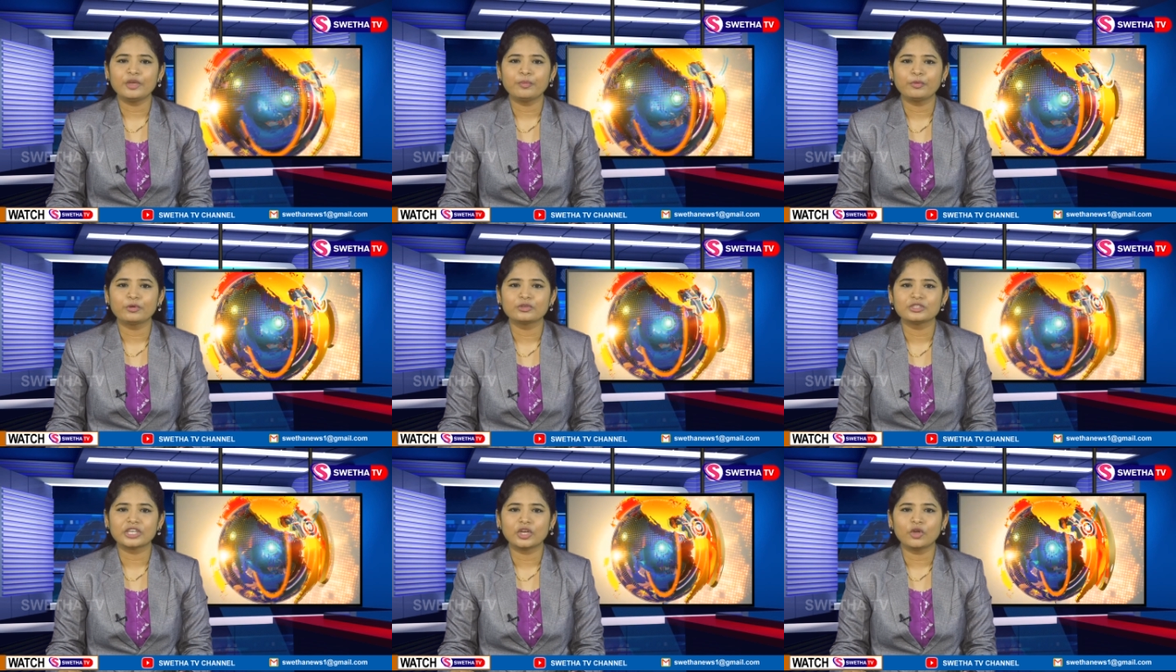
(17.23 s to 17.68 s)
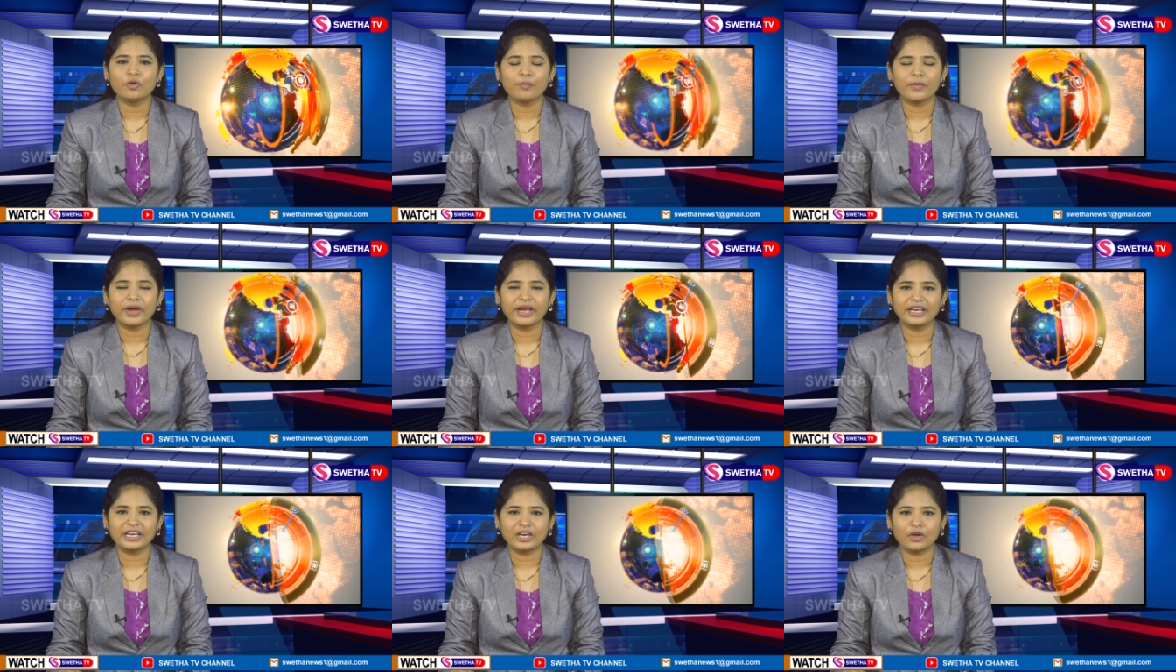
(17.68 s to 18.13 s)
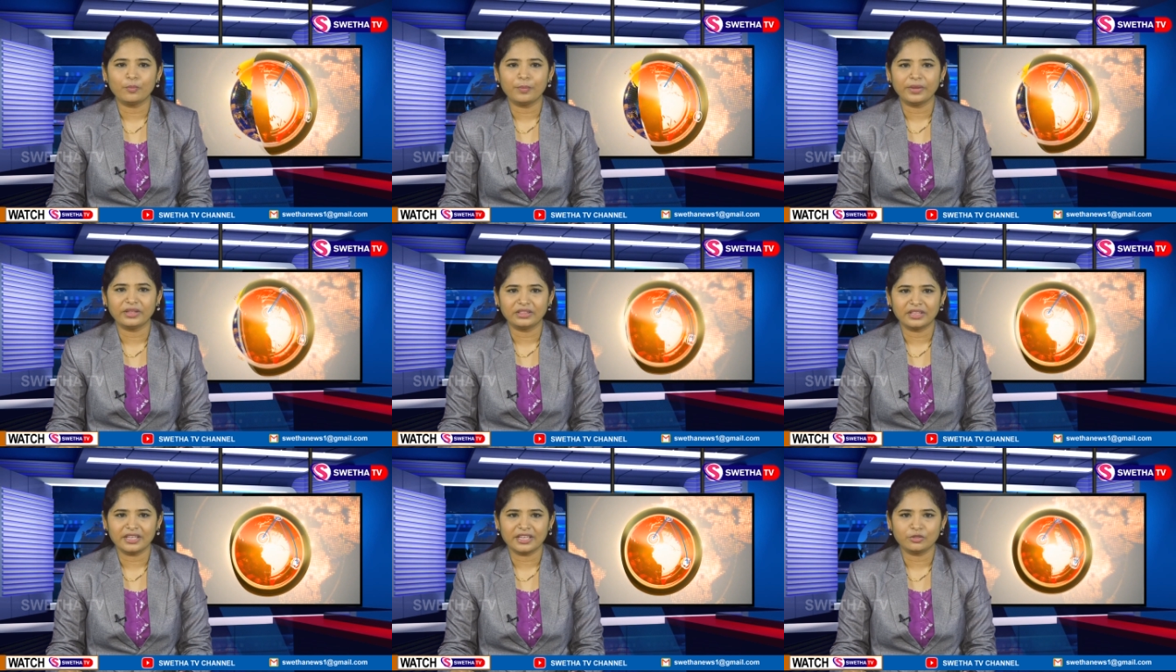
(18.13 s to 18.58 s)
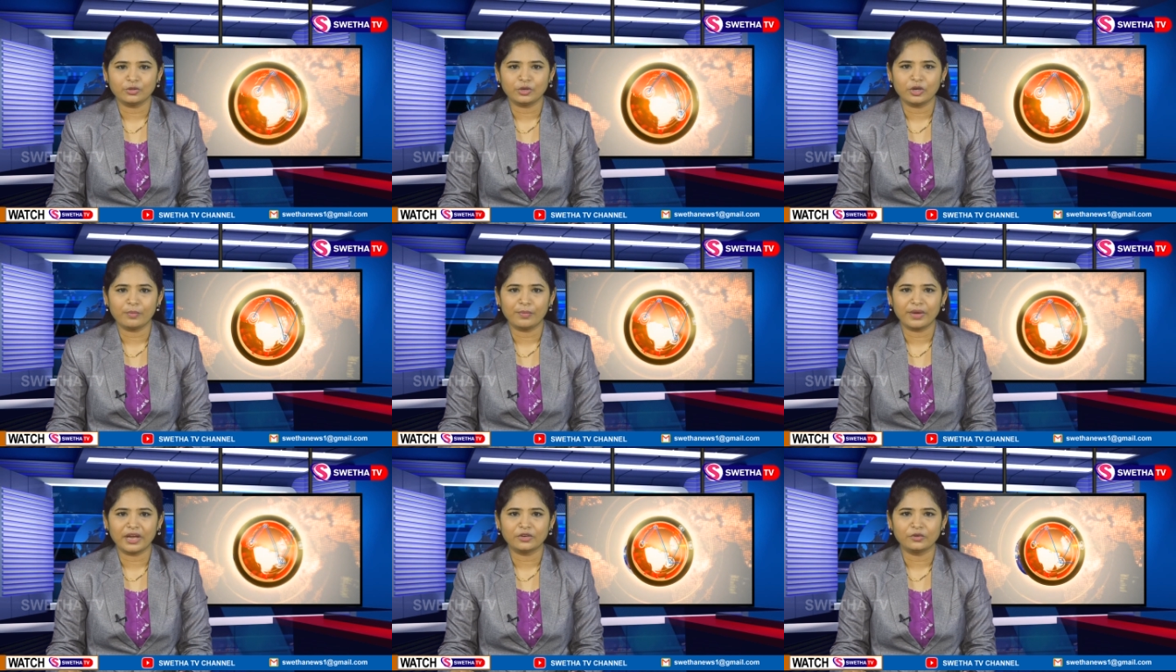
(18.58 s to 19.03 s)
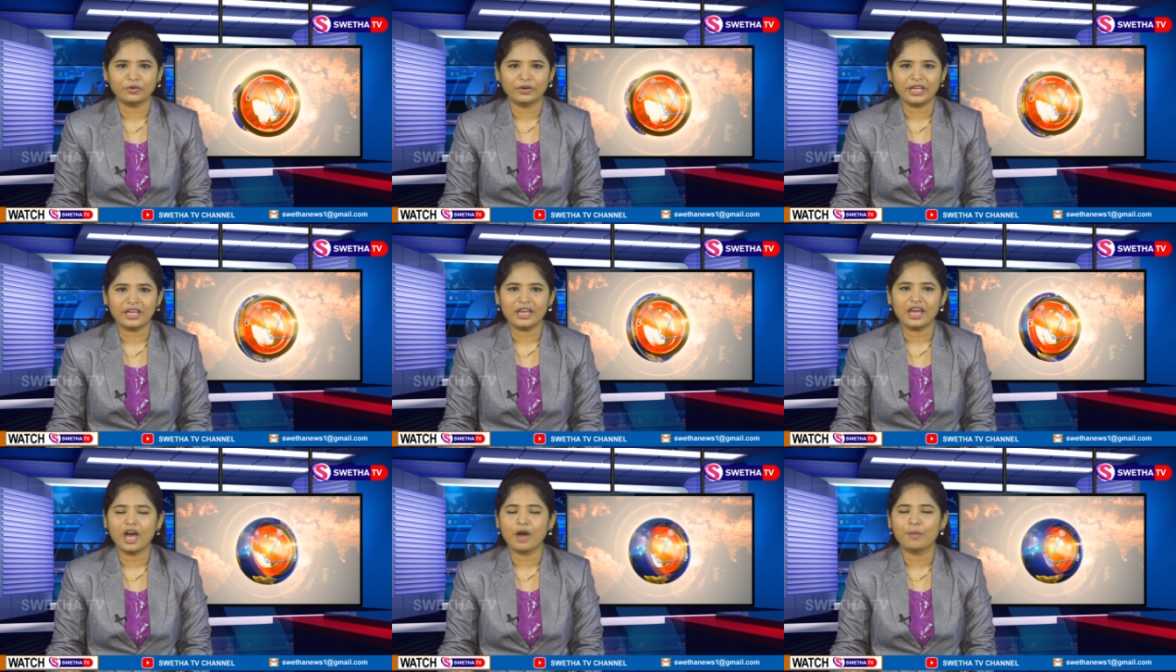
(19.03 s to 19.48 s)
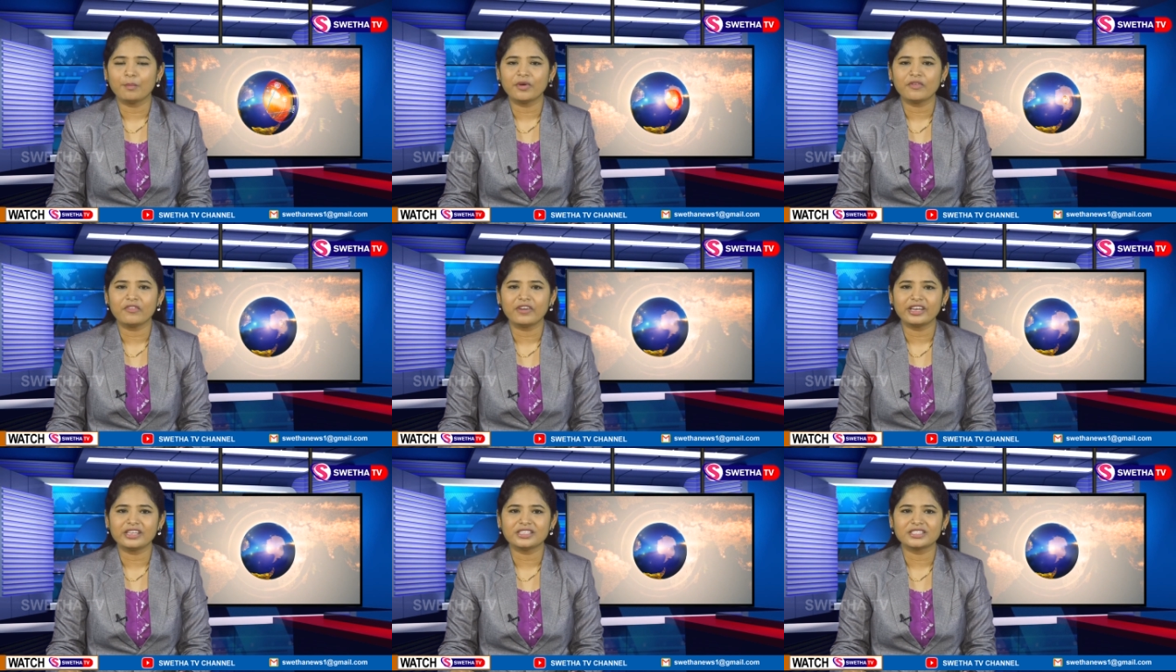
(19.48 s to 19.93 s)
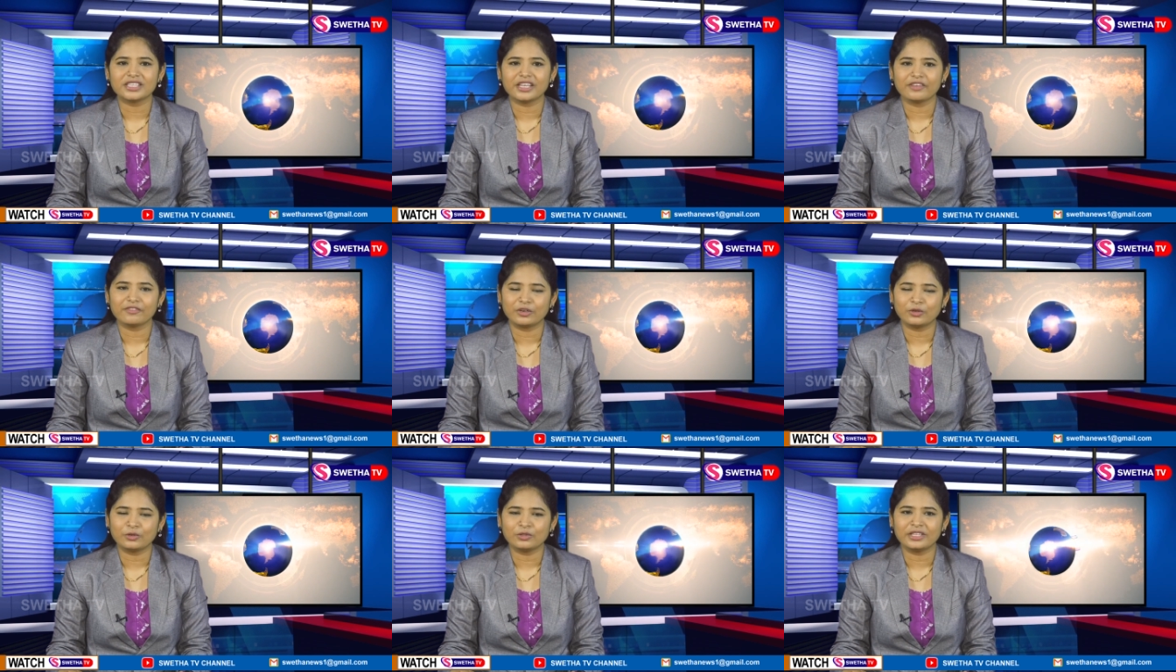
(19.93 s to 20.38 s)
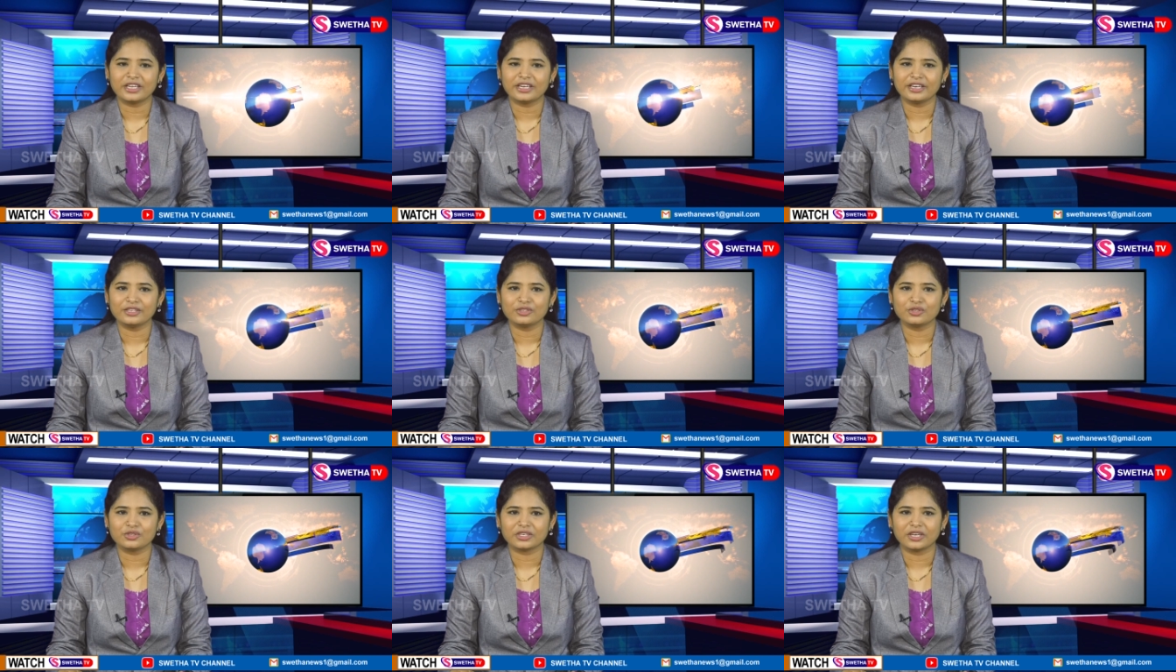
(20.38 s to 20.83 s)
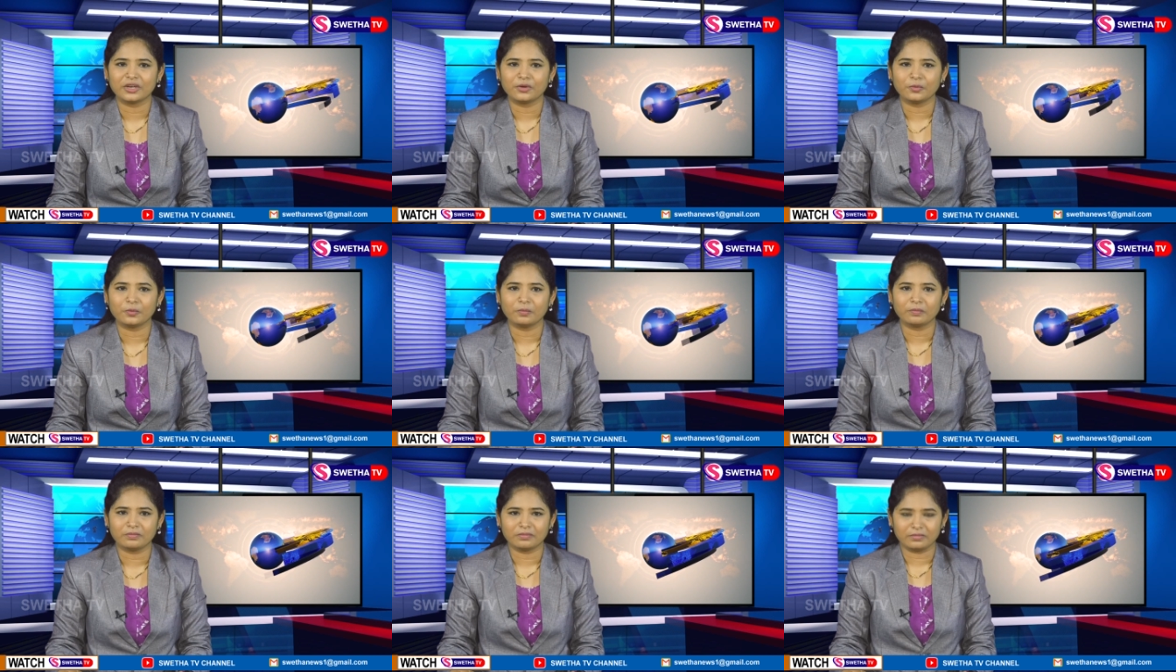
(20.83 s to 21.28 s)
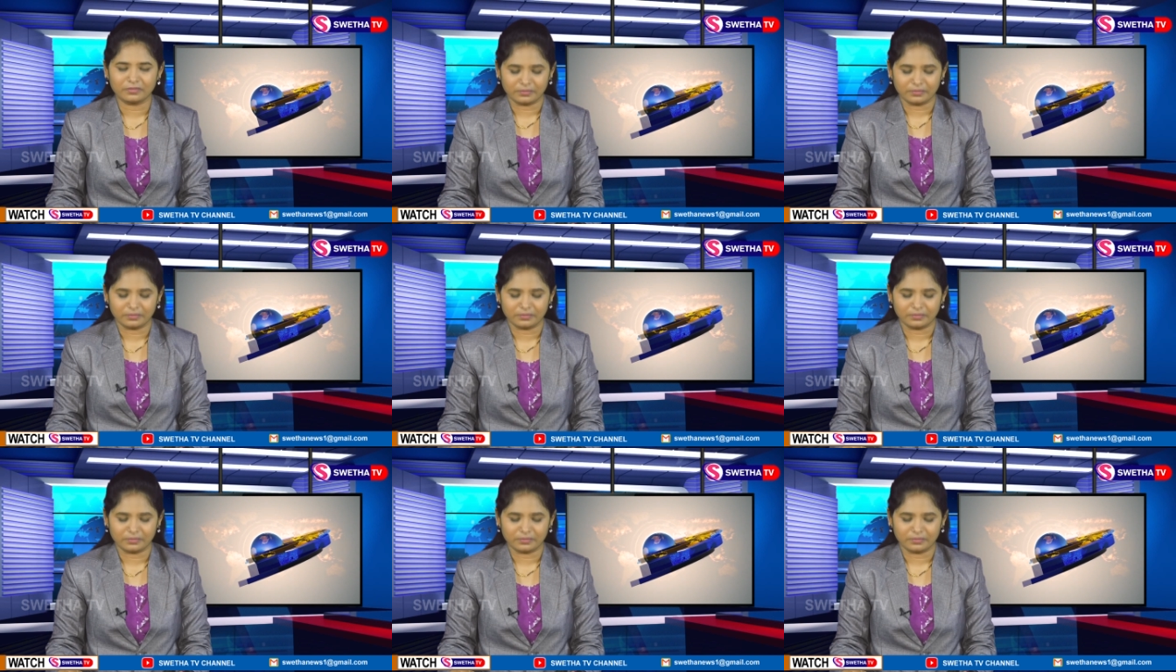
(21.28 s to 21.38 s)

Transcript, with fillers: ఈ పూజలో మహిళలు పెద్ద ఎత్తున పాల్గొని అమ్మవారి సేవలో తరించారు